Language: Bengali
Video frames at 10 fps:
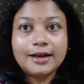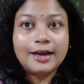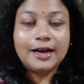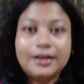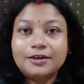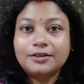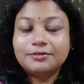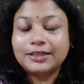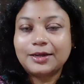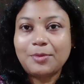হ্যালো
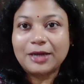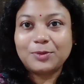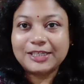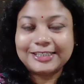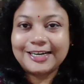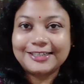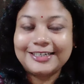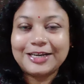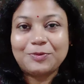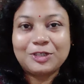ওয়েলকাম ব্যাক টু মাই
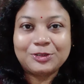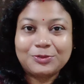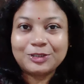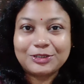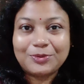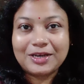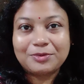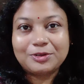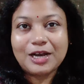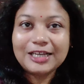চ্যানেল কেমন আছো তোমরা সবাই
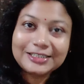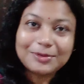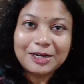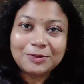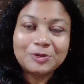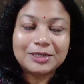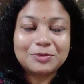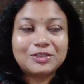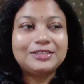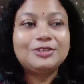আমি তো আছি ভালো
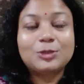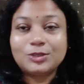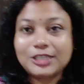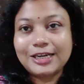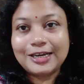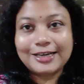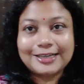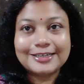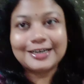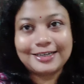মোটামুটি সর্দি লেগে
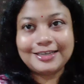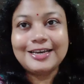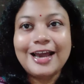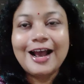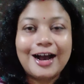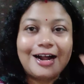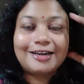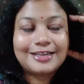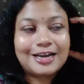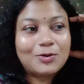গেছে আর কি আর
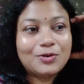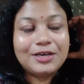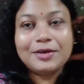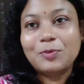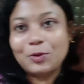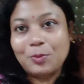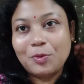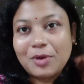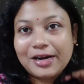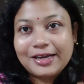দেখো কি বলবো
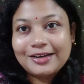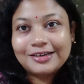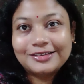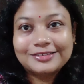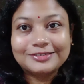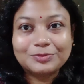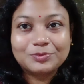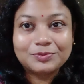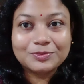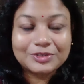মানে
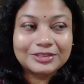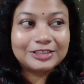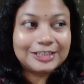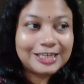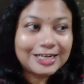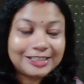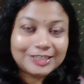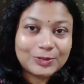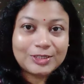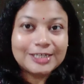শীতকাল
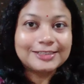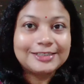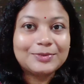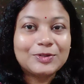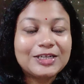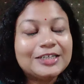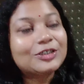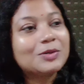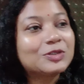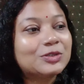শেষ হয়ে যাচ্ছে বলে
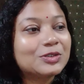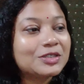সমস্ত